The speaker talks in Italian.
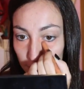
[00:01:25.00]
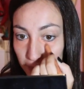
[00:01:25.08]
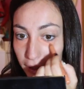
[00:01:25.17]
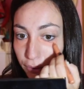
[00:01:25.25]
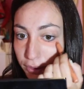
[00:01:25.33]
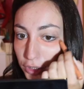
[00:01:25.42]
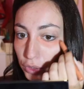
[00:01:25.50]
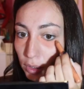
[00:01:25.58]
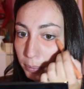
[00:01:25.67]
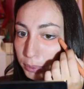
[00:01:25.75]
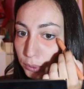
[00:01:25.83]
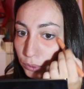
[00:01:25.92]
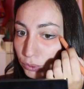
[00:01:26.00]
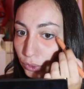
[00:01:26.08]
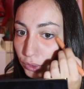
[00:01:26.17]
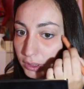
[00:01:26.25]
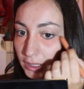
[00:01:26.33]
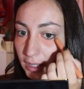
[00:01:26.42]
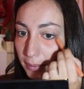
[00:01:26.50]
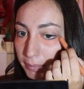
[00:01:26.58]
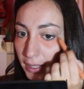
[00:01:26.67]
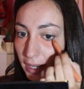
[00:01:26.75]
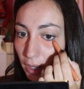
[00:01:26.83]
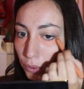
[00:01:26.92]
perché ho deciso appunto di
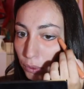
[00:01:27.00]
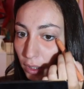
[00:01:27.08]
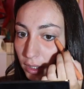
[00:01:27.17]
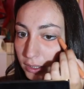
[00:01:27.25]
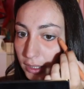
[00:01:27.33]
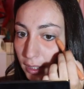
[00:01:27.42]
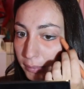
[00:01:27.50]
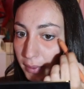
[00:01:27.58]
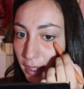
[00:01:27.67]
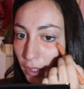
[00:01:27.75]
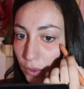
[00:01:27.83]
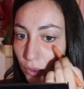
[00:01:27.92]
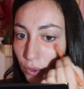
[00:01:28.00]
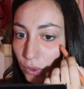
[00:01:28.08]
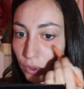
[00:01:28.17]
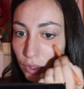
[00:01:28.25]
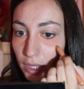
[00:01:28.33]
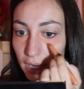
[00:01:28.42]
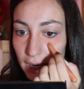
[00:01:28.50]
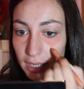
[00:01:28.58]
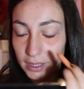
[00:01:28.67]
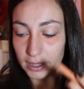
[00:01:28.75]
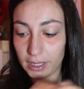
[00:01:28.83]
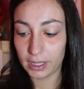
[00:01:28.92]
cambiare look, di cambiare
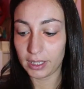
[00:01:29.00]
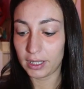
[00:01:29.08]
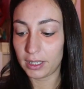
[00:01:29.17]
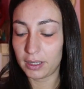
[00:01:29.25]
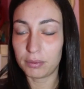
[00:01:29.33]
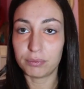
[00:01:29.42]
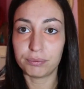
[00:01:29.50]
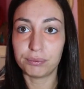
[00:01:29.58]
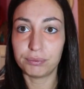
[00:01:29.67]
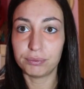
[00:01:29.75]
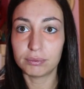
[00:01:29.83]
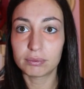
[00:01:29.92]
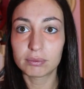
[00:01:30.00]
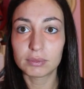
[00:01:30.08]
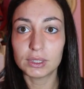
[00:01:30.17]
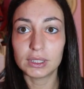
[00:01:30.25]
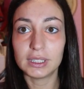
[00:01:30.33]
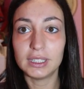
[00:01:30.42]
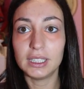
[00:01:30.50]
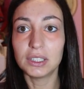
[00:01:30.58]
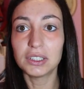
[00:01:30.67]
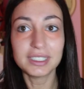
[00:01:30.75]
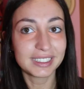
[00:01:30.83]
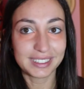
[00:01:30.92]
colore e... Ehm,
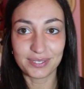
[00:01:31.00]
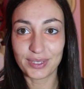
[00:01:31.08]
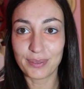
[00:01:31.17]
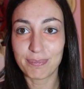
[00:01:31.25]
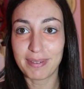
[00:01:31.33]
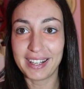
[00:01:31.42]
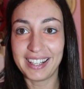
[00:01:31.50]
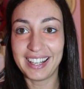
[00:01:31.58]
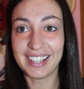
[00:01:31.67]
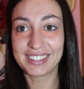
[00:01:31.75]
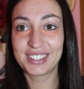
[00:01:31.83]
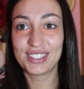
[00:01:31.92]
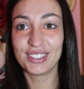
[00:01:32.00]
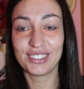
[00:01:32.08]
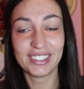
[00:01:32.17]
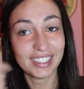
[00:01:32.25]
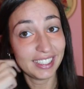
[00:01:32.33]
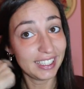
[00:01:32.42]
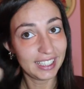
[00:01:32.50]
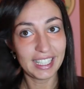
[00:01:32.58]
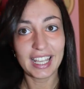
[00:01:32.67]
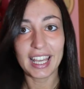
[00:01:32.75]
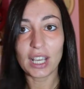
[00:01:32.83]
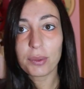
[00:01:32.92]
oddio, sembra un pagliaccio
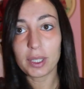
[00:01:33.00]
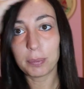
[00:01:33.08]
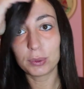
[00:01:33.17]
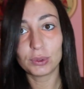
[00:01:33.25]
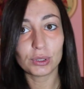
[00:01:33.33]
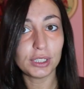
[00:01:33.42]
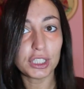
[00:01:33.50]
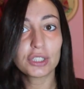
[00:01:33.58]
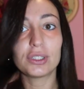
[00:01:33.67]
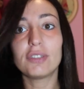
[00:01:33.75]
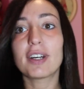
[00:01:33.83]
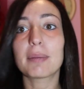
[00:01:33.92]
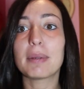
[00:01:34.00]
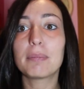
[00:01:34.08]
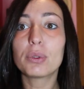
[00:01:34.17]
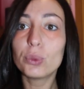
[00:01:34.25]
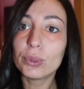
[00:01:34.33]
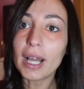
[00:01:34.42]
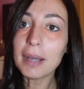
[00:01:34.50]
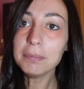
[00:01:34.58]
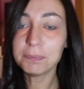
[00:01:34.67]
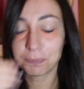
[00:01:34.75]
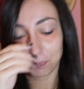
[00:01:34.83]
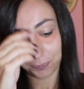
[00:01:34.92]
e quindi appunto ho deciso di farmi bruna